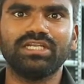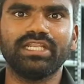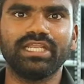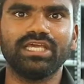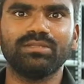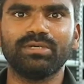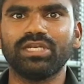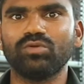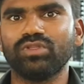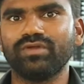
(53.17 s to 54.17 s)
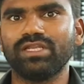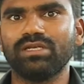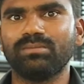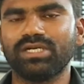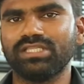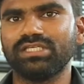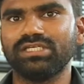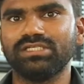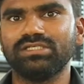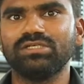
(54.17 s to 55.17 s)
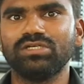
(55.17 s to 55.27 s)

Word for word: நிறையா இந்த மாதிரியான உதவிகள் பண்ணுறதுக்கு